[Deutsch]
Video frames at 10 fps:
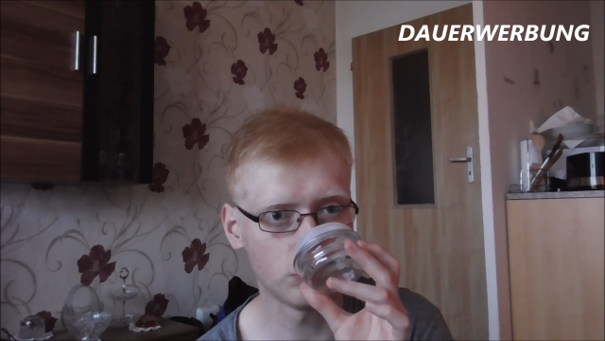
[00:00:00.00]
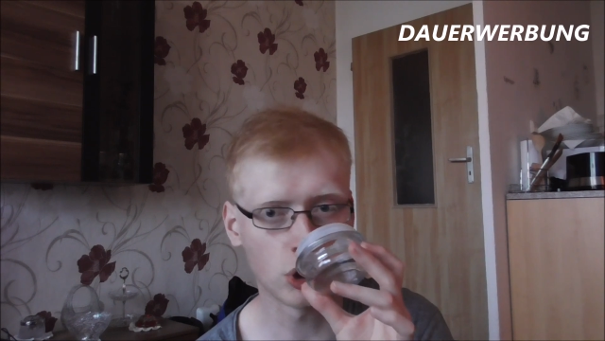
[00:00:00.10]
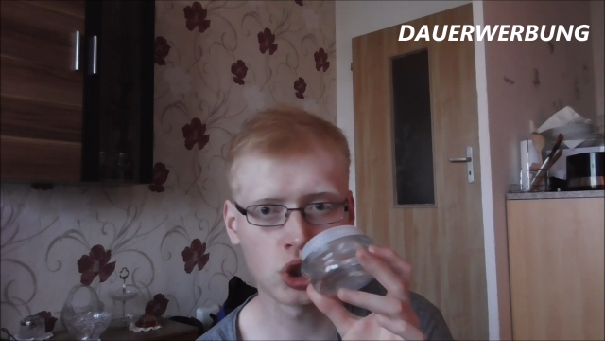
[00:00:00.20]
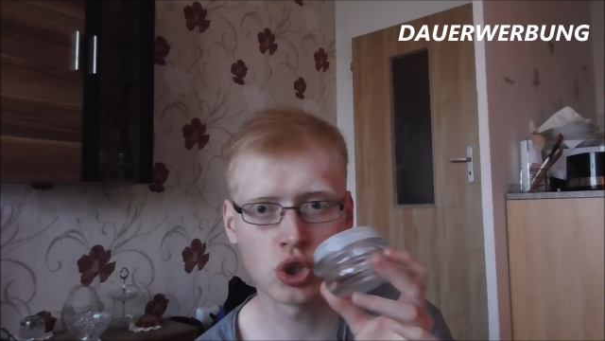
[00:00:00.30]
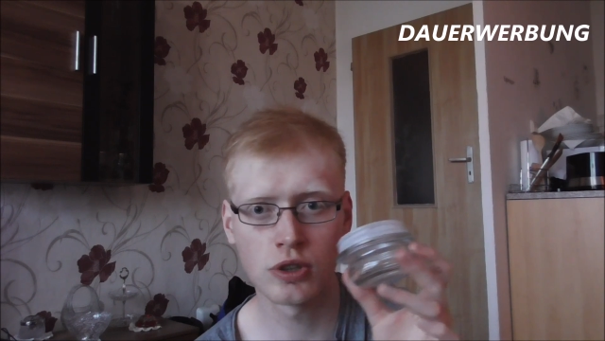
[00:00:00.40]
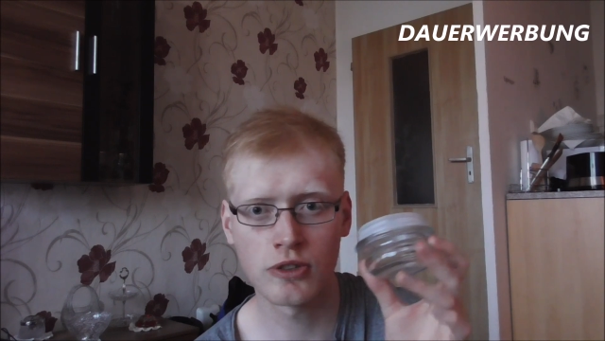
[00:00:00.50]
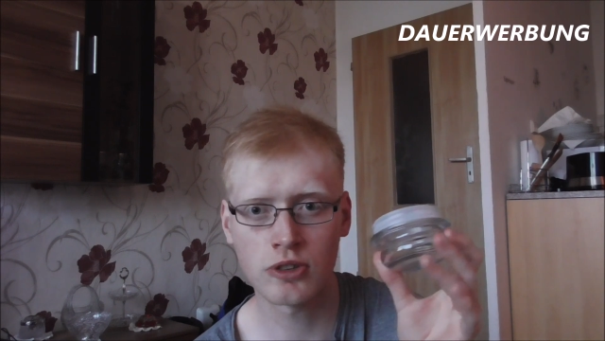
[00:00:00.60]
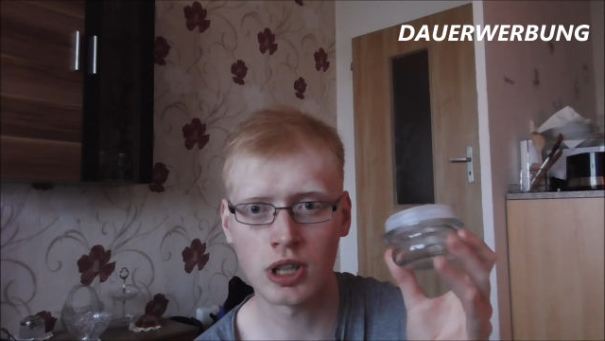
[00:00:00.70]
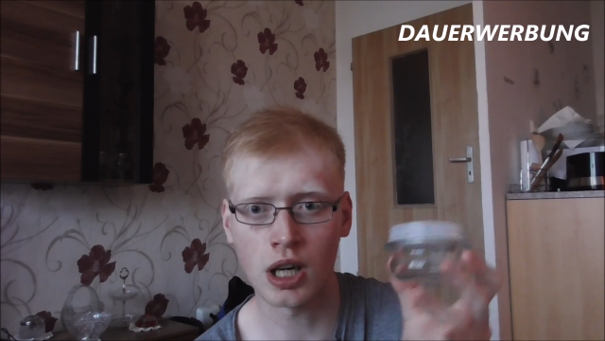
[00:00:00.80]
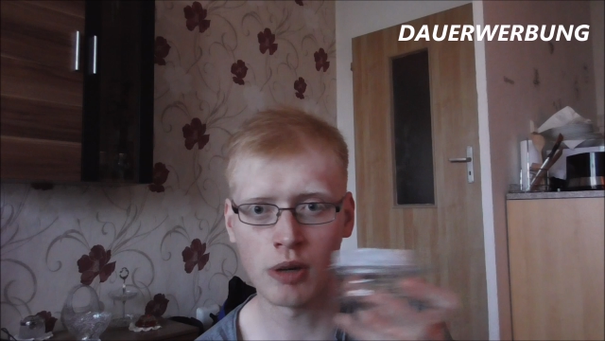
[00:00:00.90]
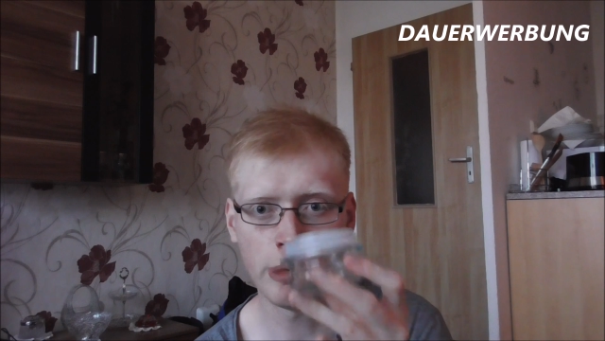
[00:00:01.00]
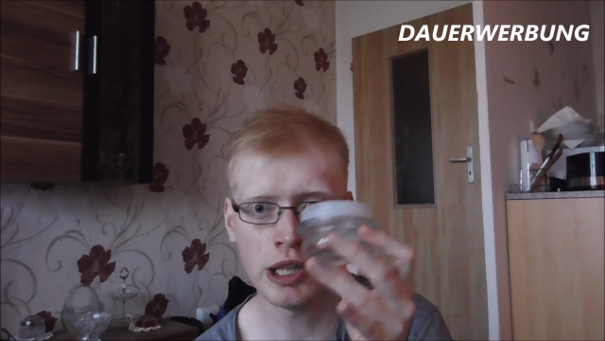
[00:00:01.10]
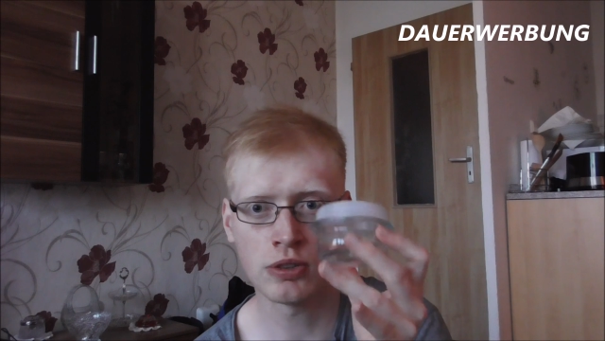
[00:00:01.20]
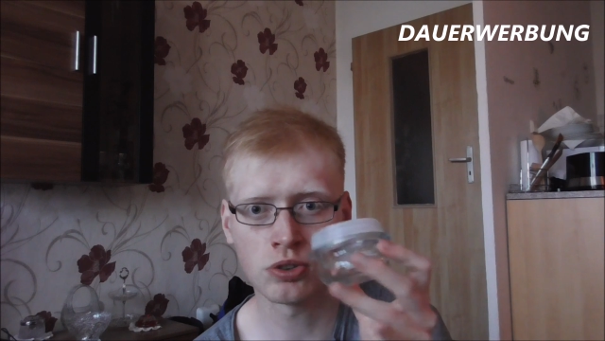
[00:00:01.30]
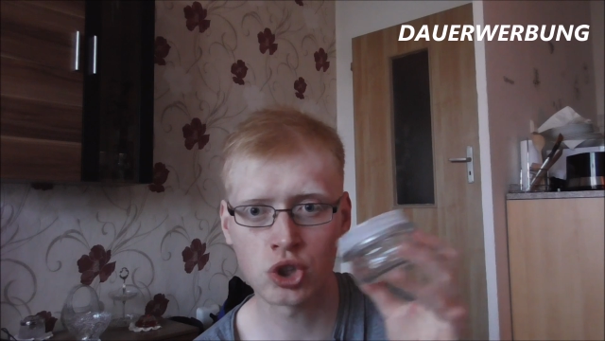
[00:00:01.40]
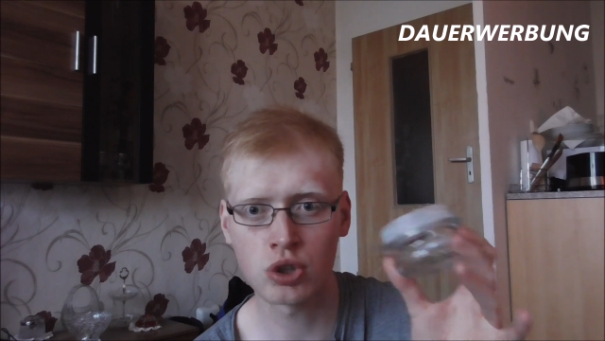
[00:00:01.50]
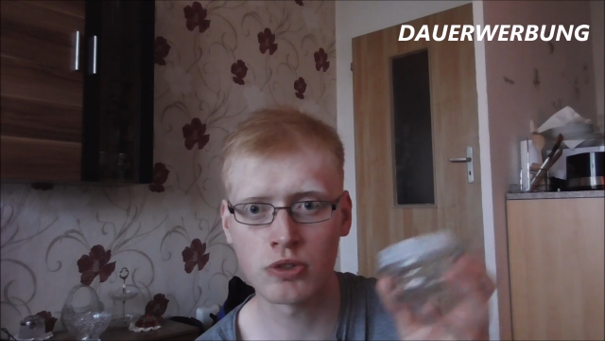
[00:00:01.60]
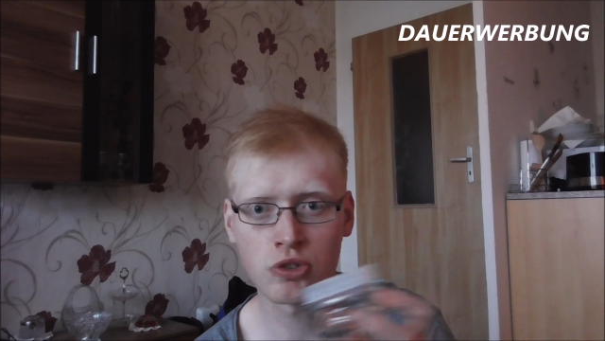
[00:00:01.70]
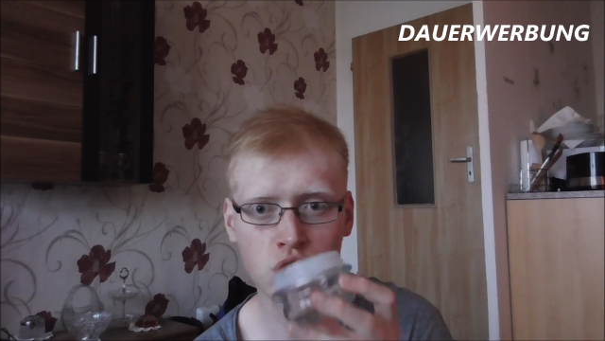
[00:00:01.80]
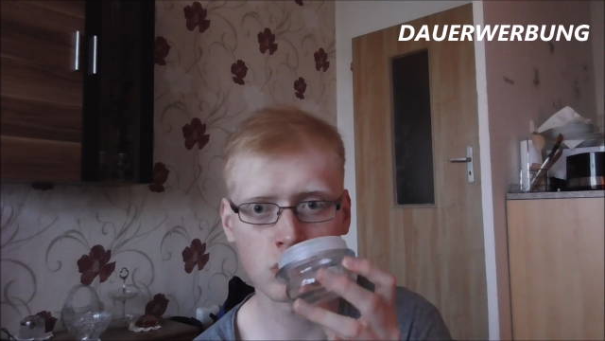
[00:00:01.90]
mit einem Schuss Karamell und einem
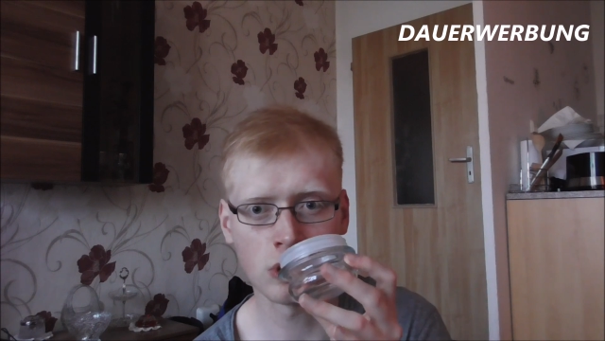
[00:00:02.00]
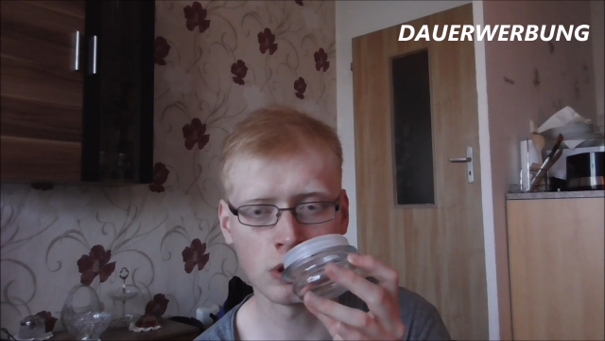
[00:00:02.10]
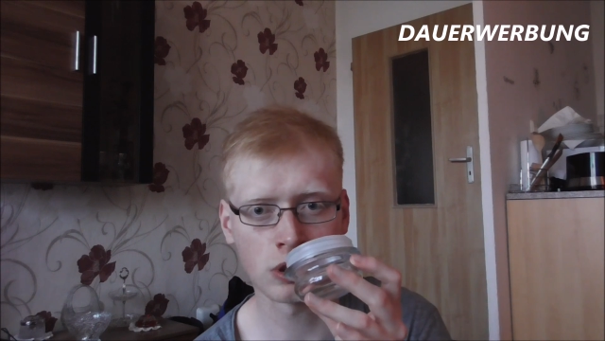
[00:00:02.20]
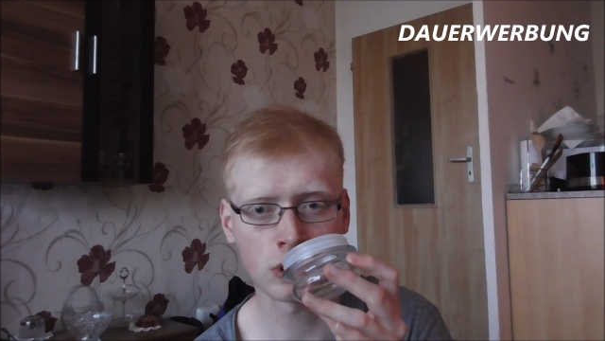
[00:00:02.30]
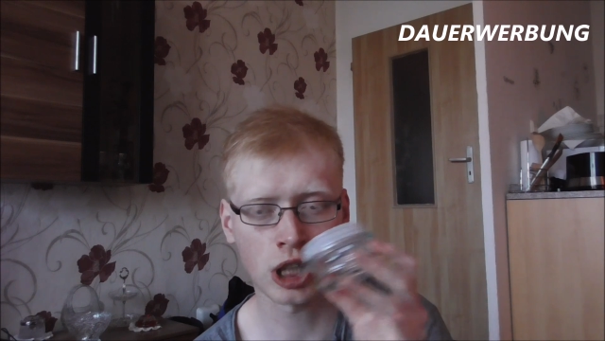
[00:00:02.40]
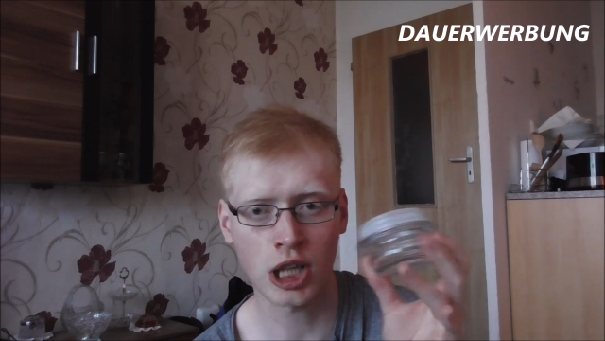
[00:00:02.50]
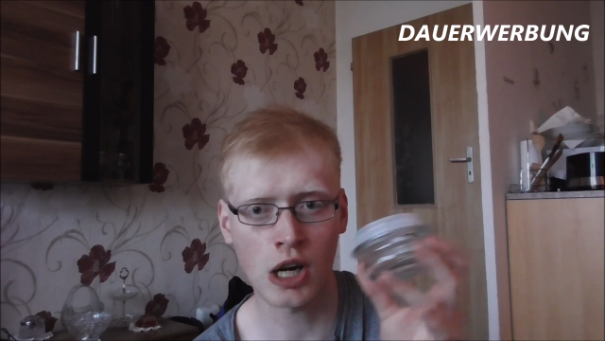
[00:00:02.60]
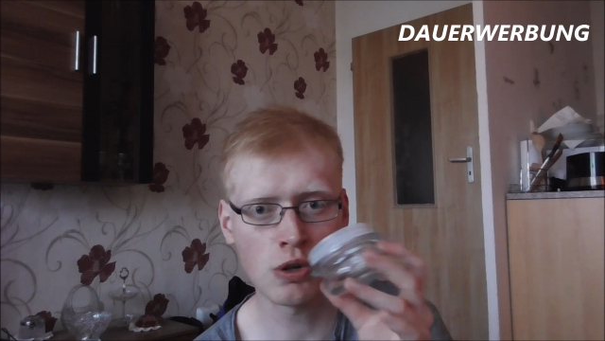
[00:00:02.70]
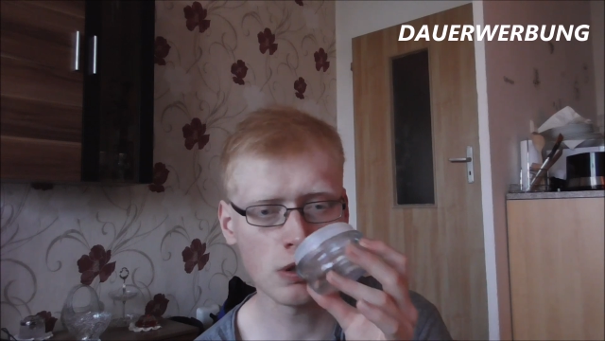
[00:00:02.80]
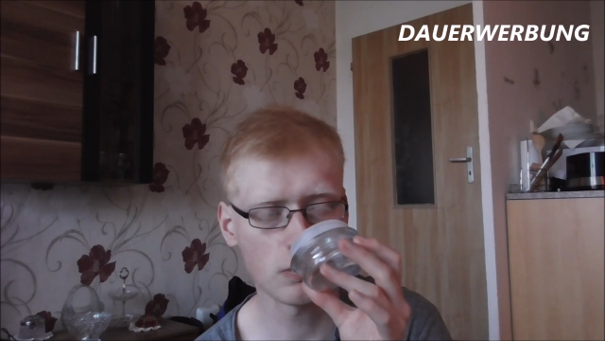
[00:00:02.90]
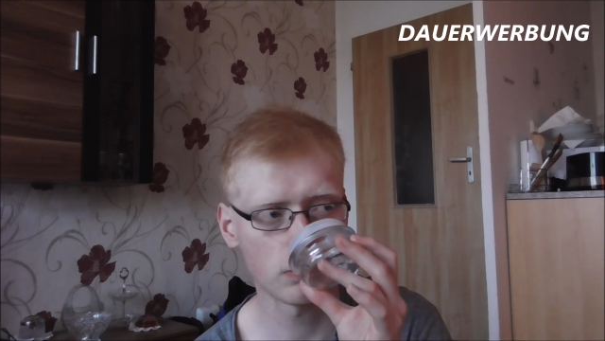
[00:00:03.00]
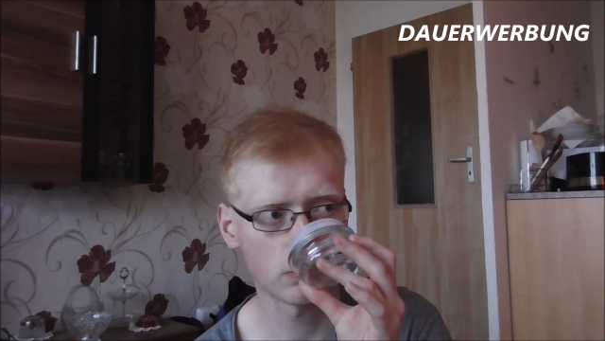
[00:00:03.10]
Schuss äh, Kakao.